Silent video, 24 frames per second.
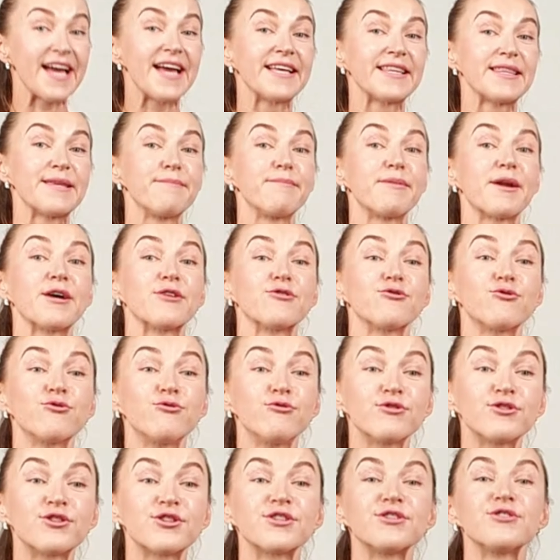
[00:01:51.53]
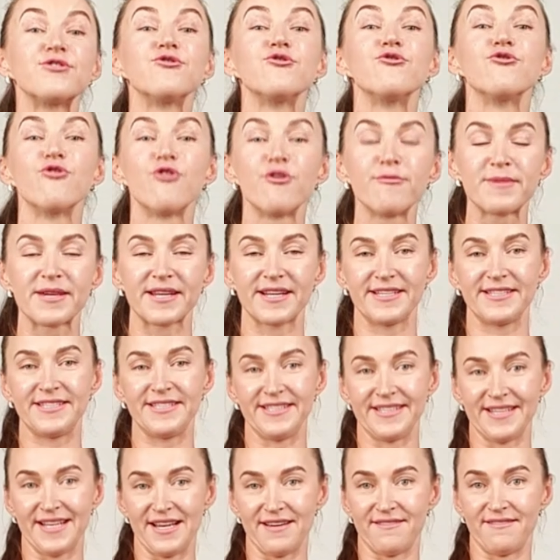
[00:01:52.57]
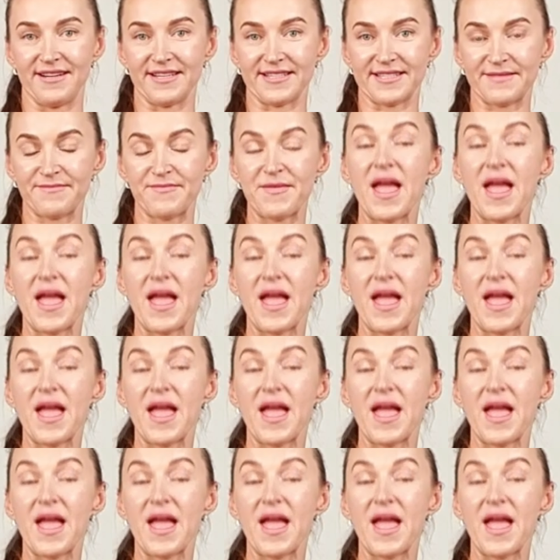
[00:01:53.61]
Это продукт номер один для вас.